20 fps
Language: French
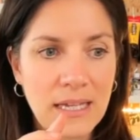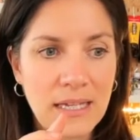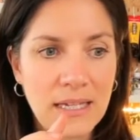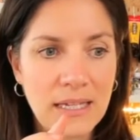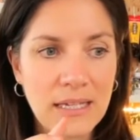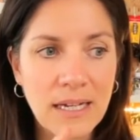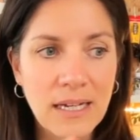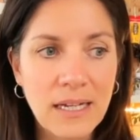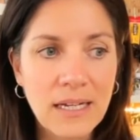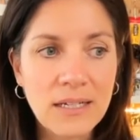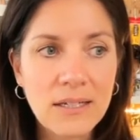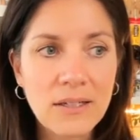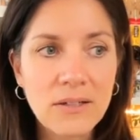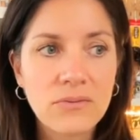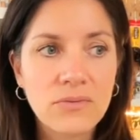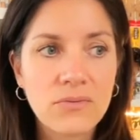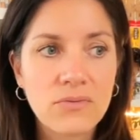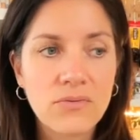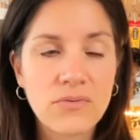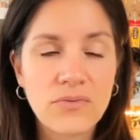quand
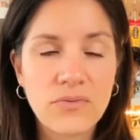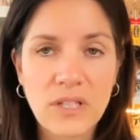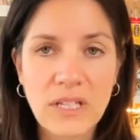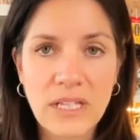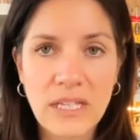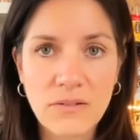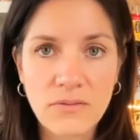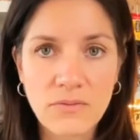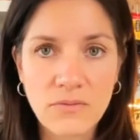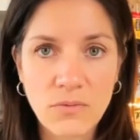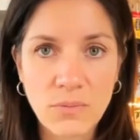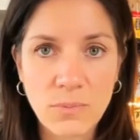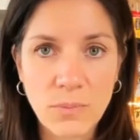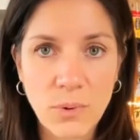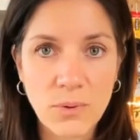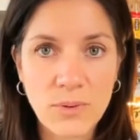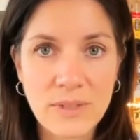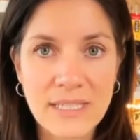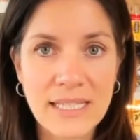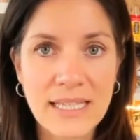vous venez vous
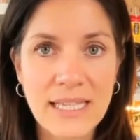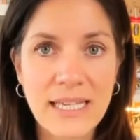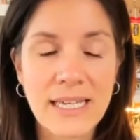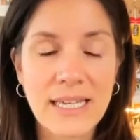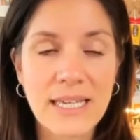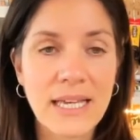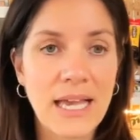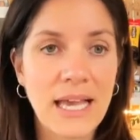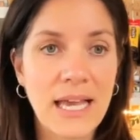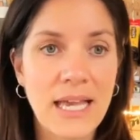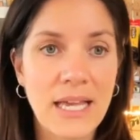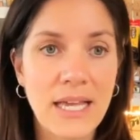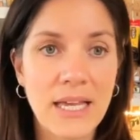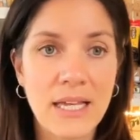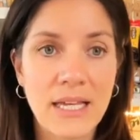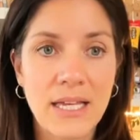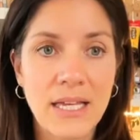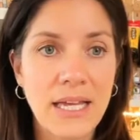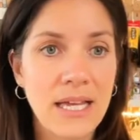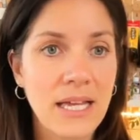poser euh,
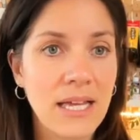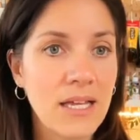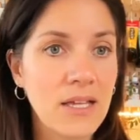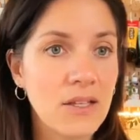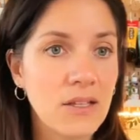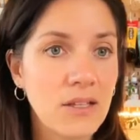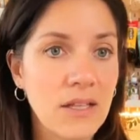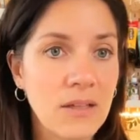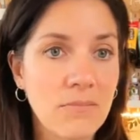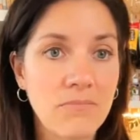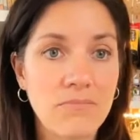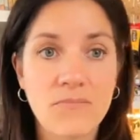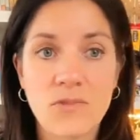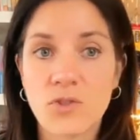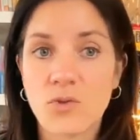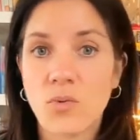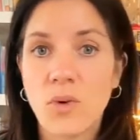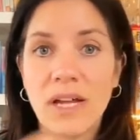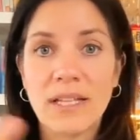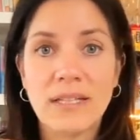
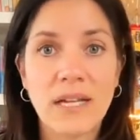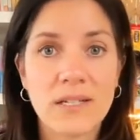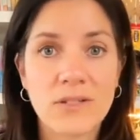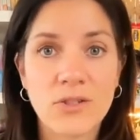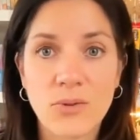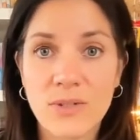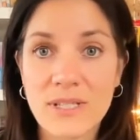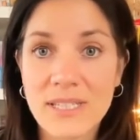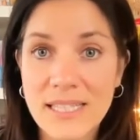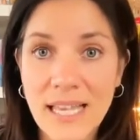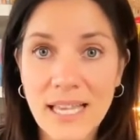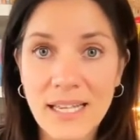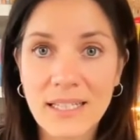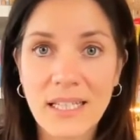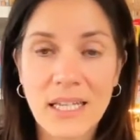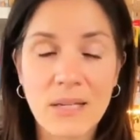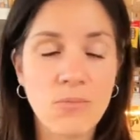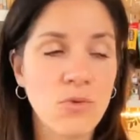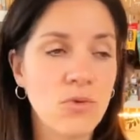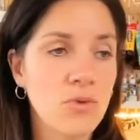soit dans un cercle
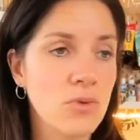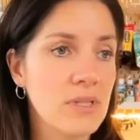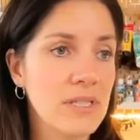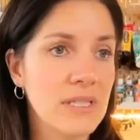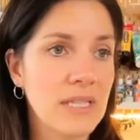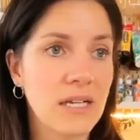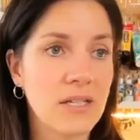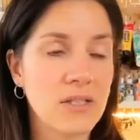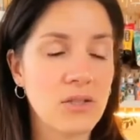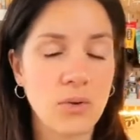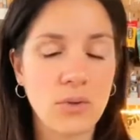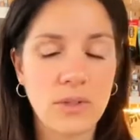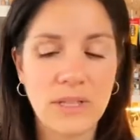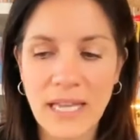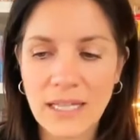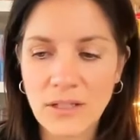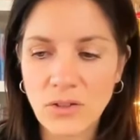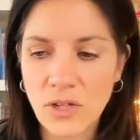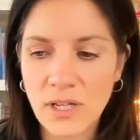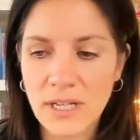des muses, dans un
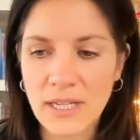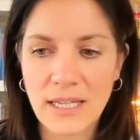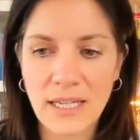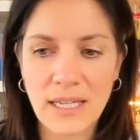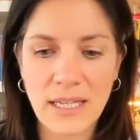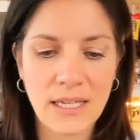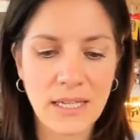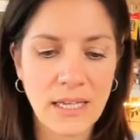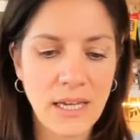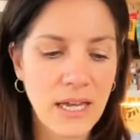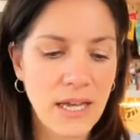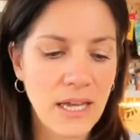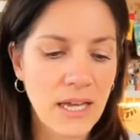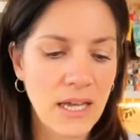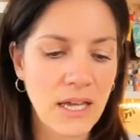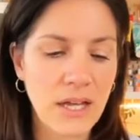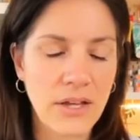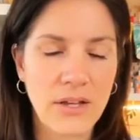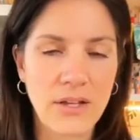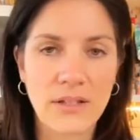atelier,
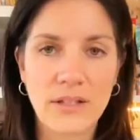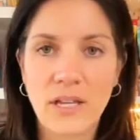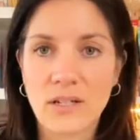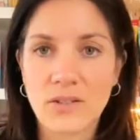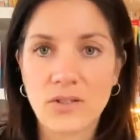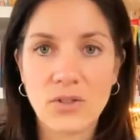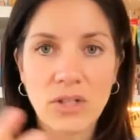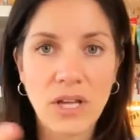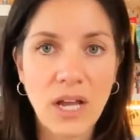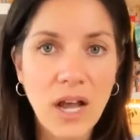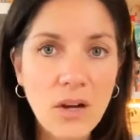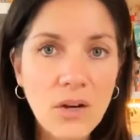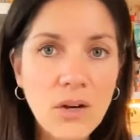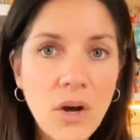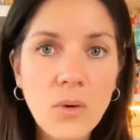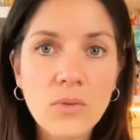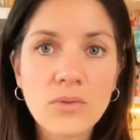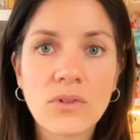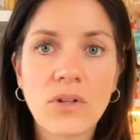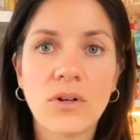euh, dans une
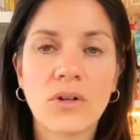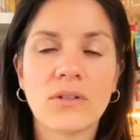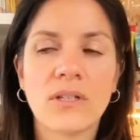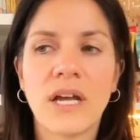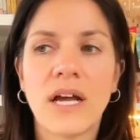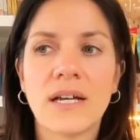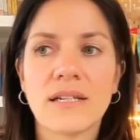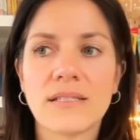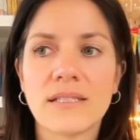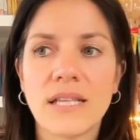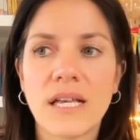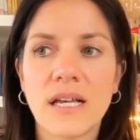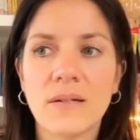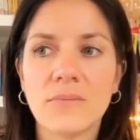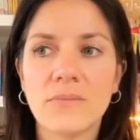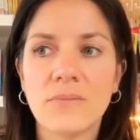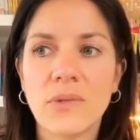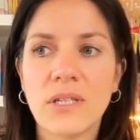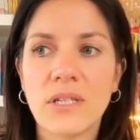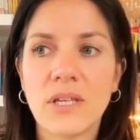rencontre qu'on a
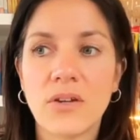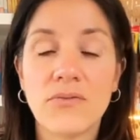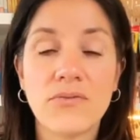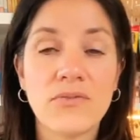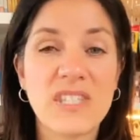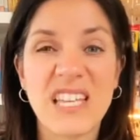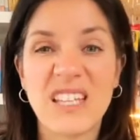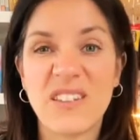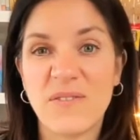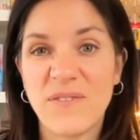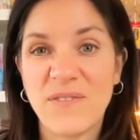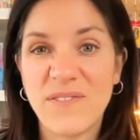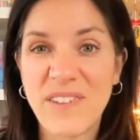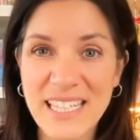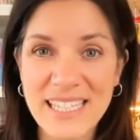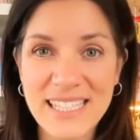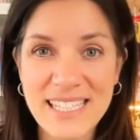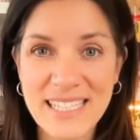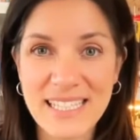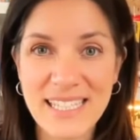ensemble, puis que vous êtes
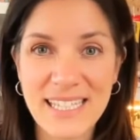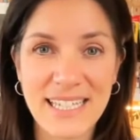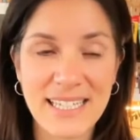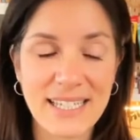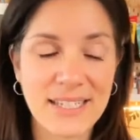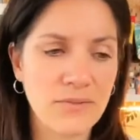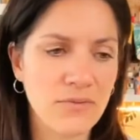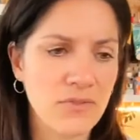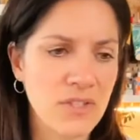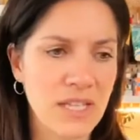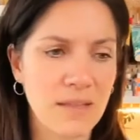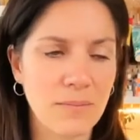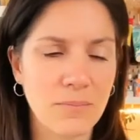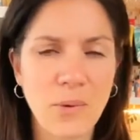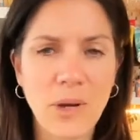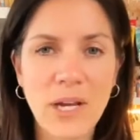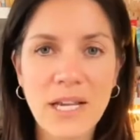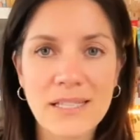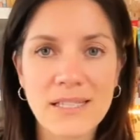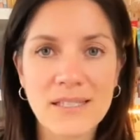fatigué, vous n'êtes
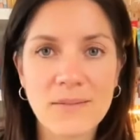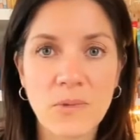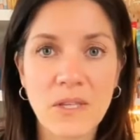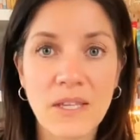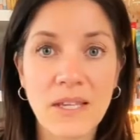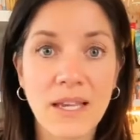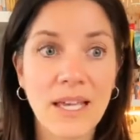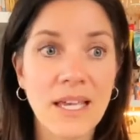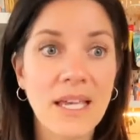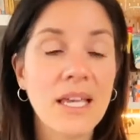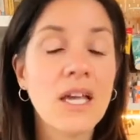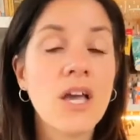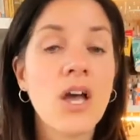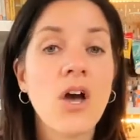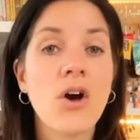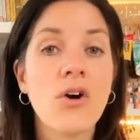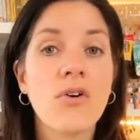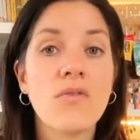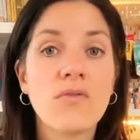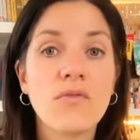pas inspiré,
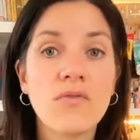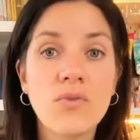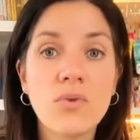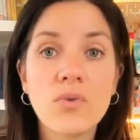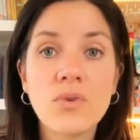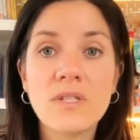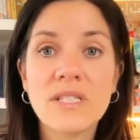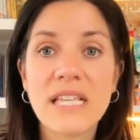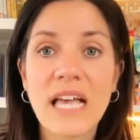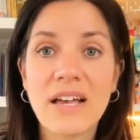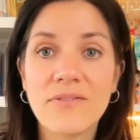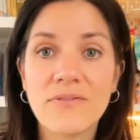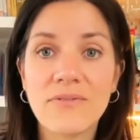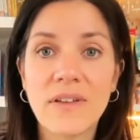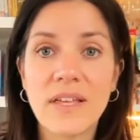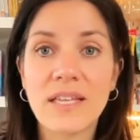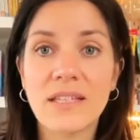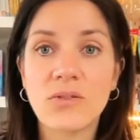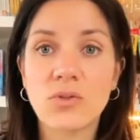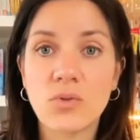vous
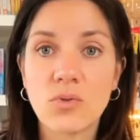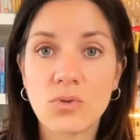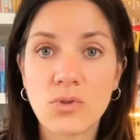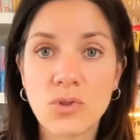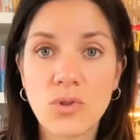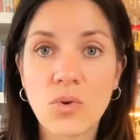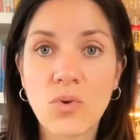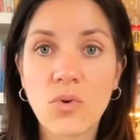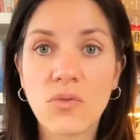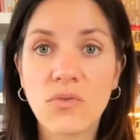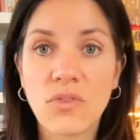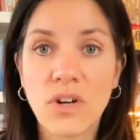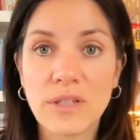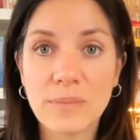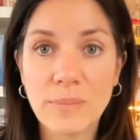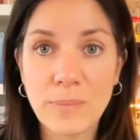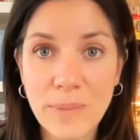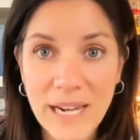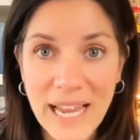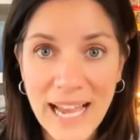avez toujours votre
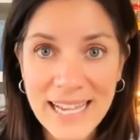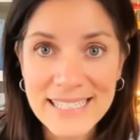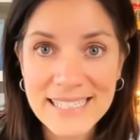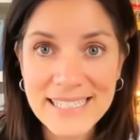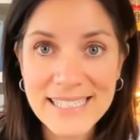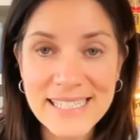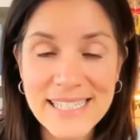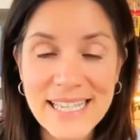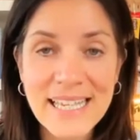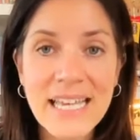place.